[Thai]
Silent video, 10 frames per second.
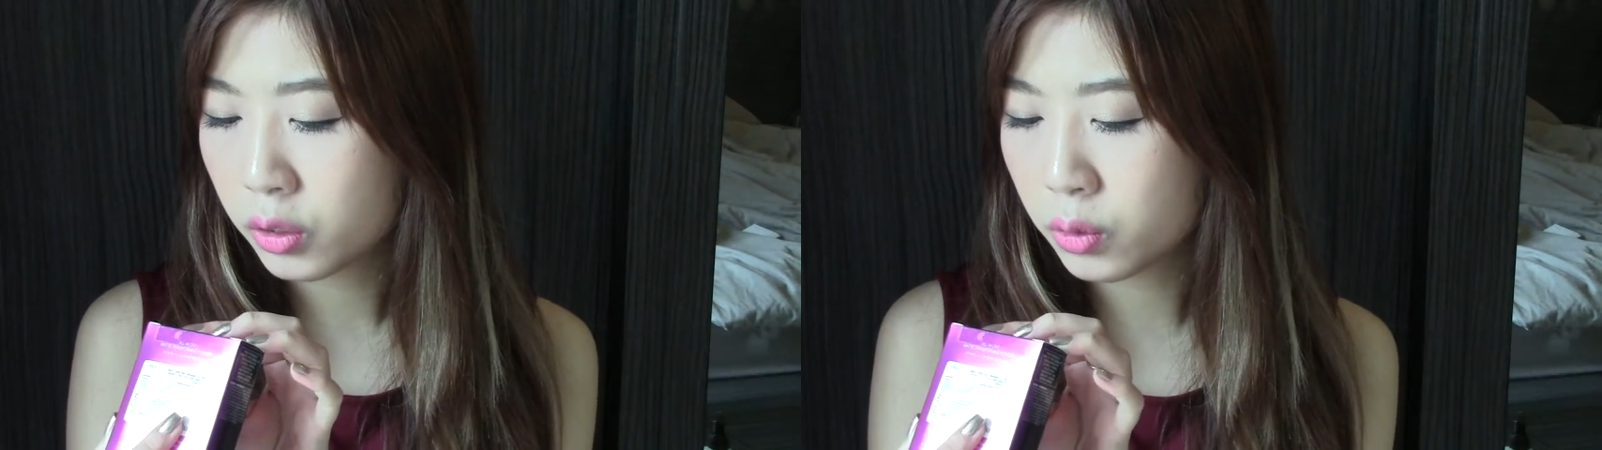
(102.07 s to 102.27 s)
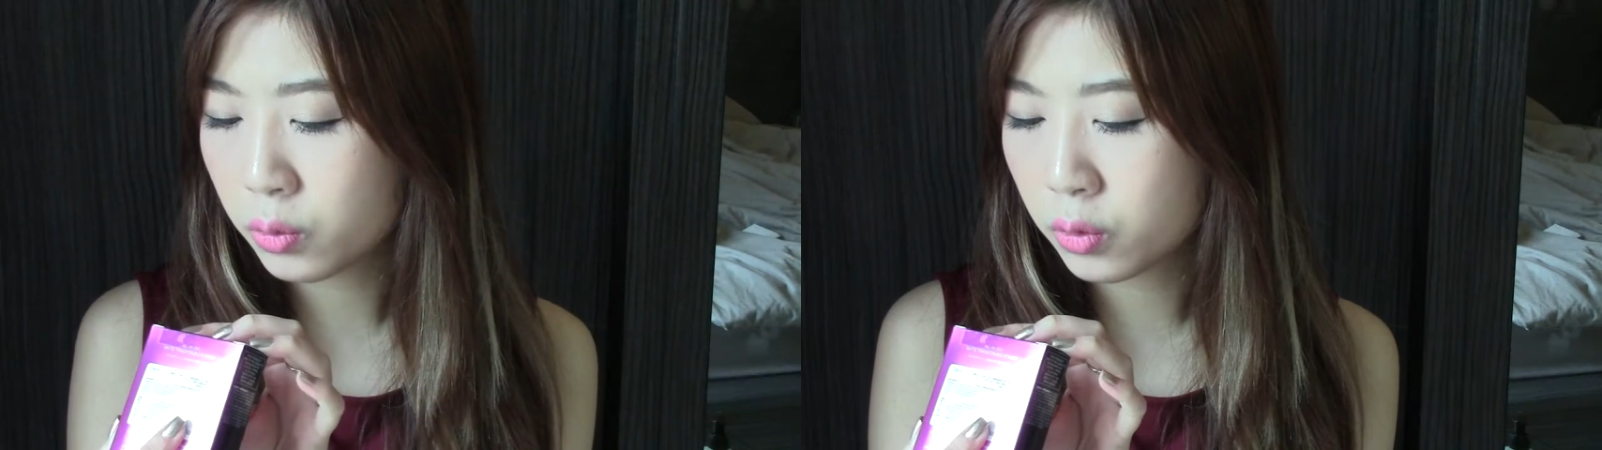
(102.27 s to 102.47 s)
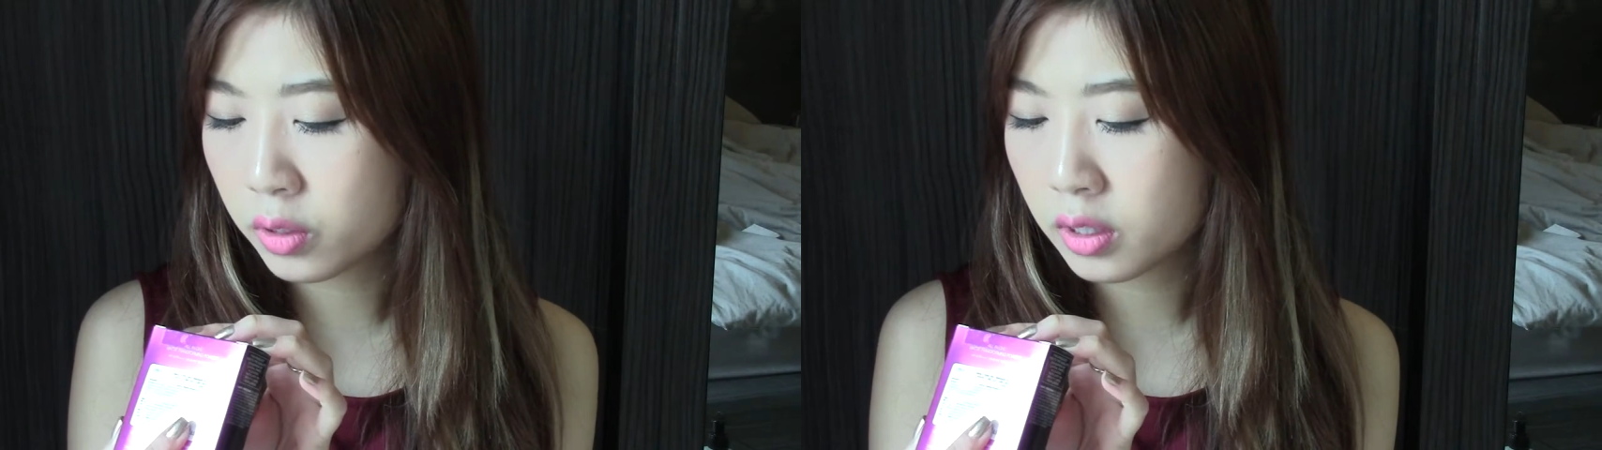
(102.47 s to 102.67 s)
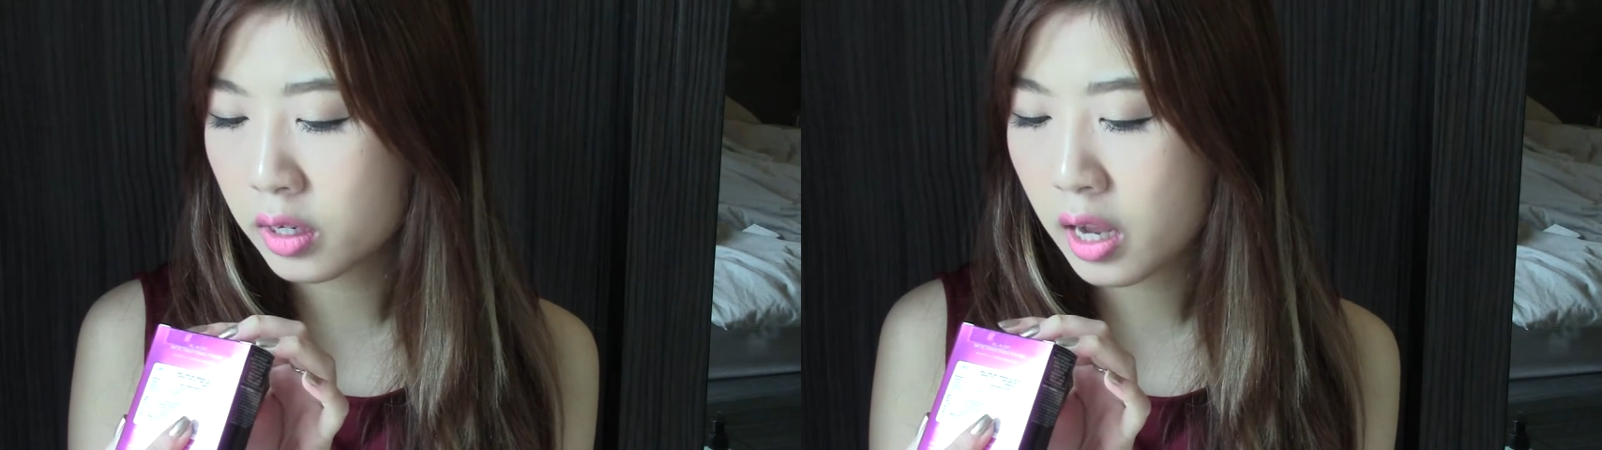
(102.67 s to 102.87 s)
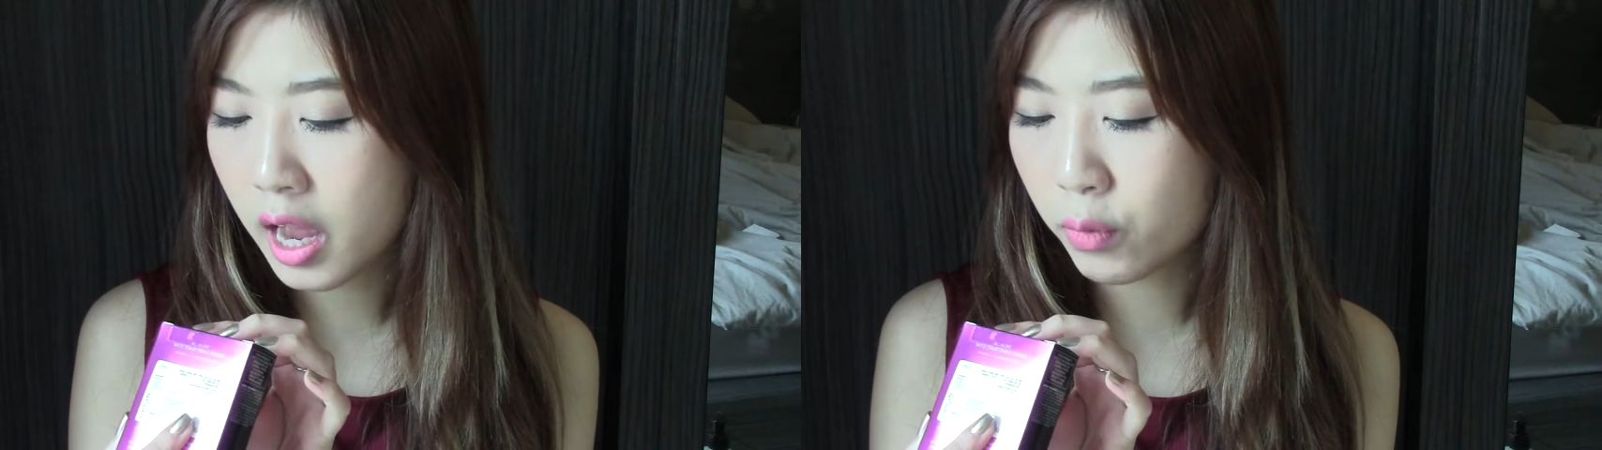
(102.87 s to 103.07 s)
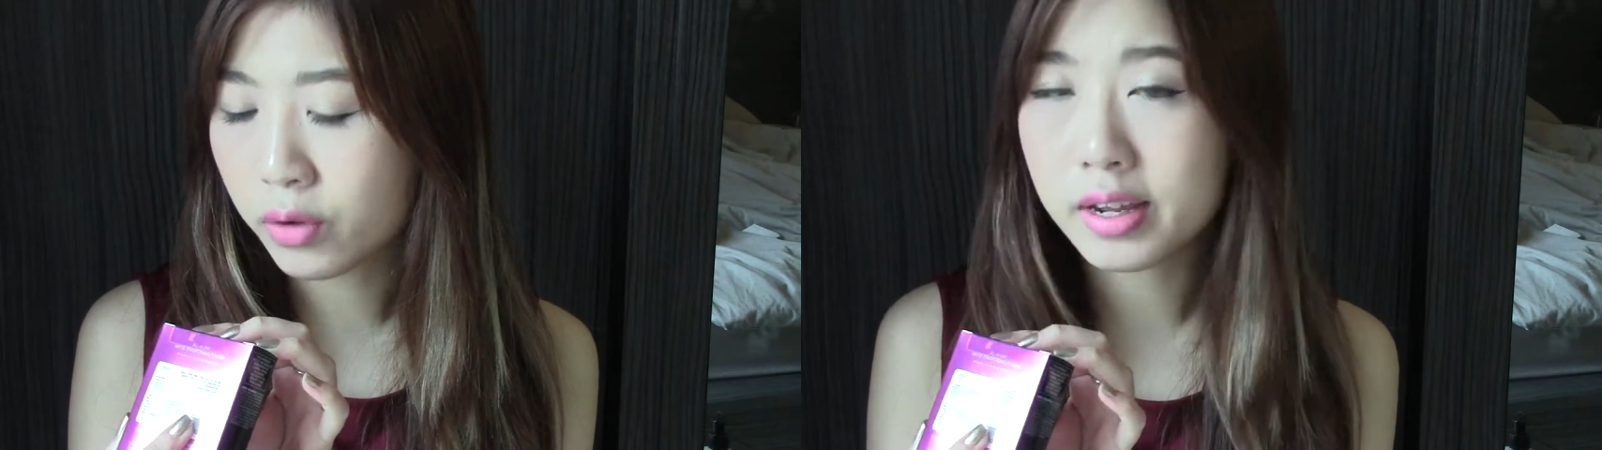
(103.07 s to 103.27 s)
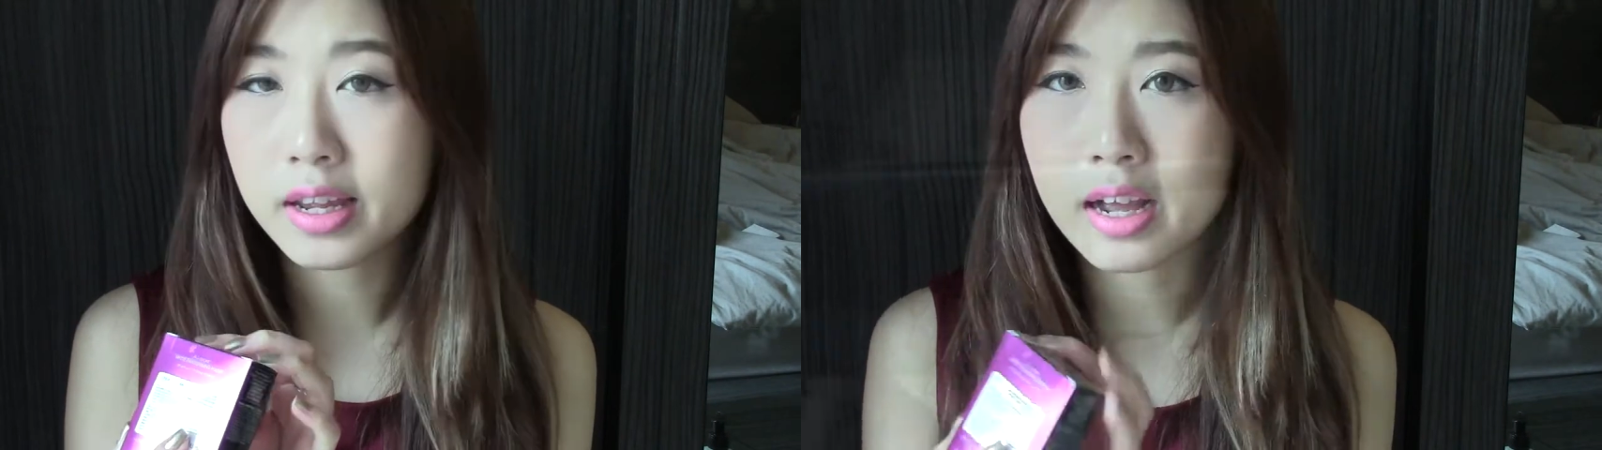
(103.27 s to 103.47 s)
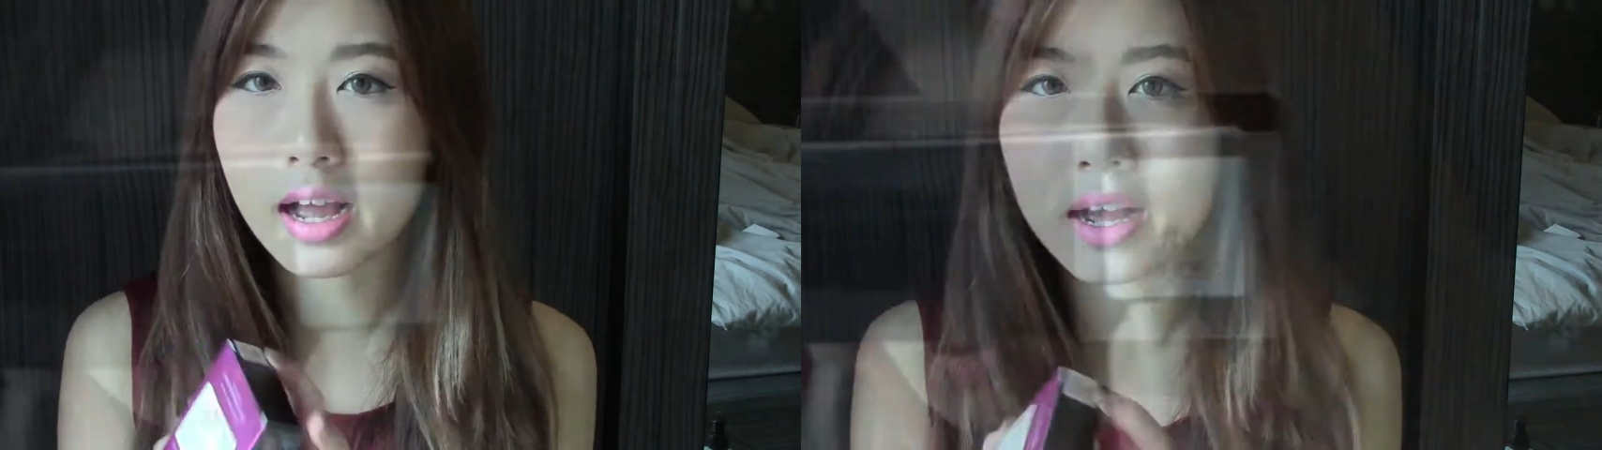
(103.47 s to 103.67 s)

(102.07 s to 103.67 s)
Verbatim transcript: Nude Ivory นะ